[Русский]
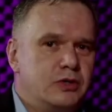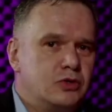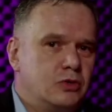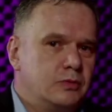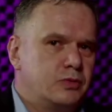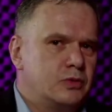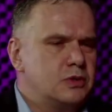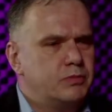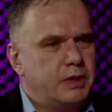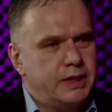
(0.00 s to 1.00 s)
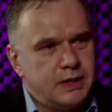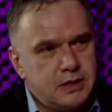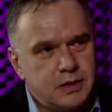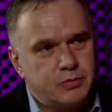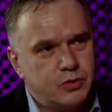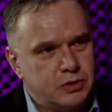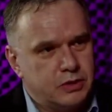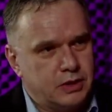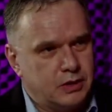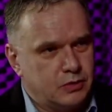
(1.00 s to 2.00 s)
что он просто боится
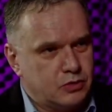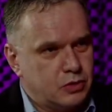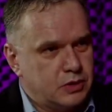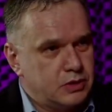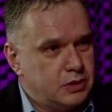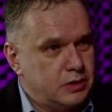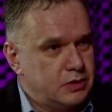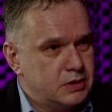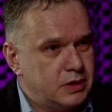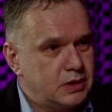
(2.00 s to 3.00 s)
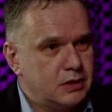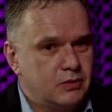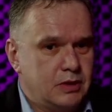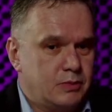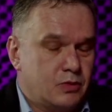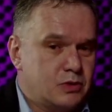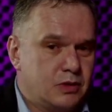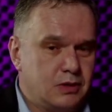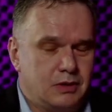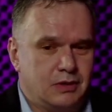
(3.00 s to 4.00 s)
Путина, и он что-то делает из-за этого, я
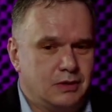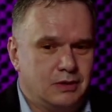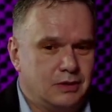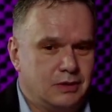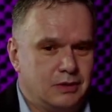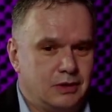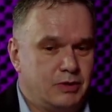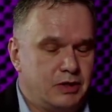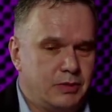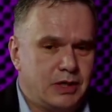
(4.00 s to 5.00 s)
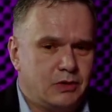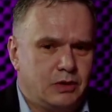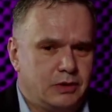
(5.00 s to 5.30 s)
просто не, а, не принимаю.